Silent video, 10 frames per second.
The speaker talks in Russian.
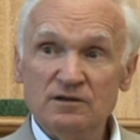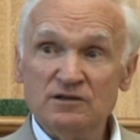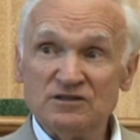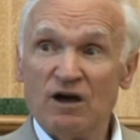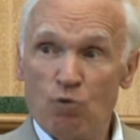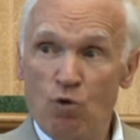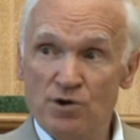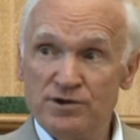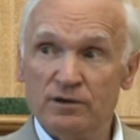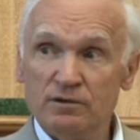
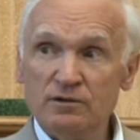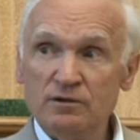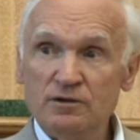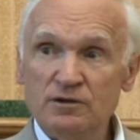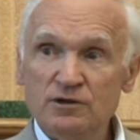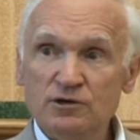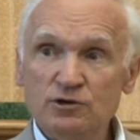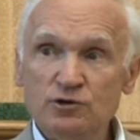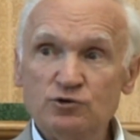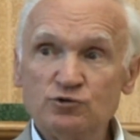такое,
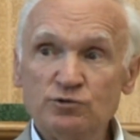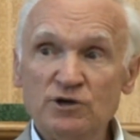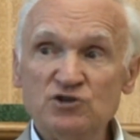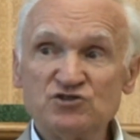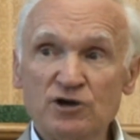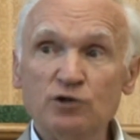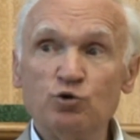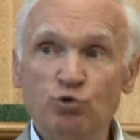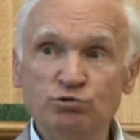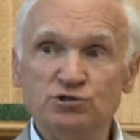что я искал
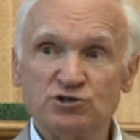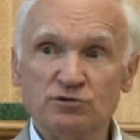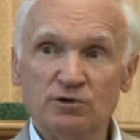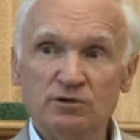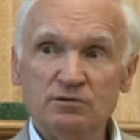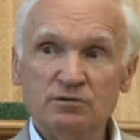худшего,